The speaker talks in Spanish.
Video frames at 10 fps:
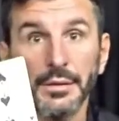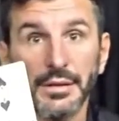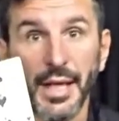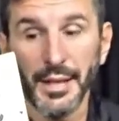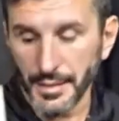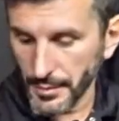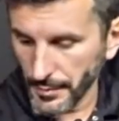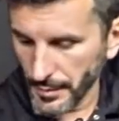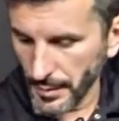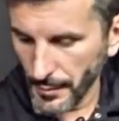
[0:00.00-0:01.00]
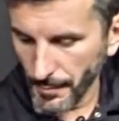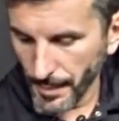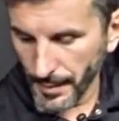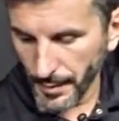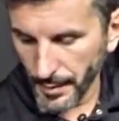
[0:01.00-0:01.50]
3.
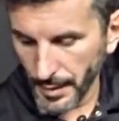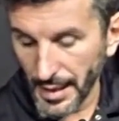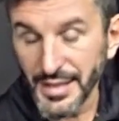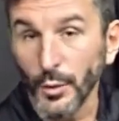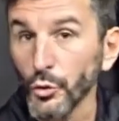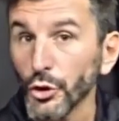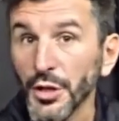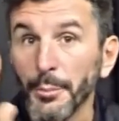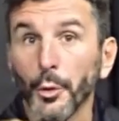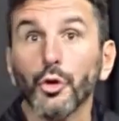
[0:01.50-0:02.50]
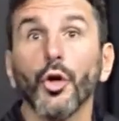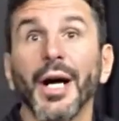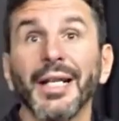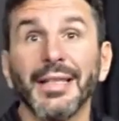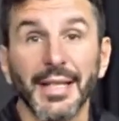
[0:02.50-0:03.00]
El segundo tiempo
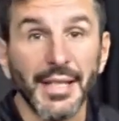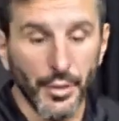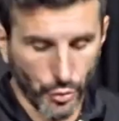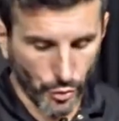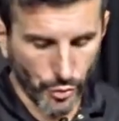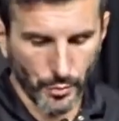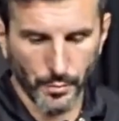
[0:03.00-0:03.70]
tocaré tresillos.